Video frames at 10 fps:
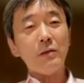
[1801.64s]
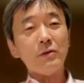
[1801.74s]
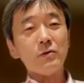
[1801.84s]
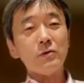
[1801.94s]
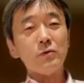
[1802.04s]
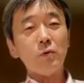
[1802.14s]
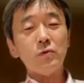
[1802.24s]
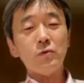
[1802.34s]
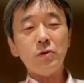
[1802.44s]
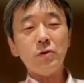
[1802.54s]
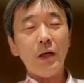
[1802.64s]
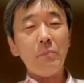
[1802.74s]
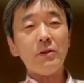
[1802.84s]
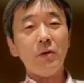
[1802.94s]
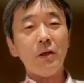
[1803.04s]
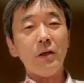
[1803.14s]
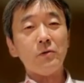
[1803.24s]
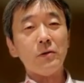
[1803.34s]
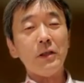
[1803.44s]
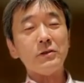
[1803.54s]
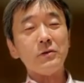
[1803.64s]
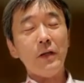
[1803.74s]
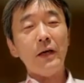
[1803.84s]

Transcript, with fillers: ば、そこ少し頑張ってもらわないといけないです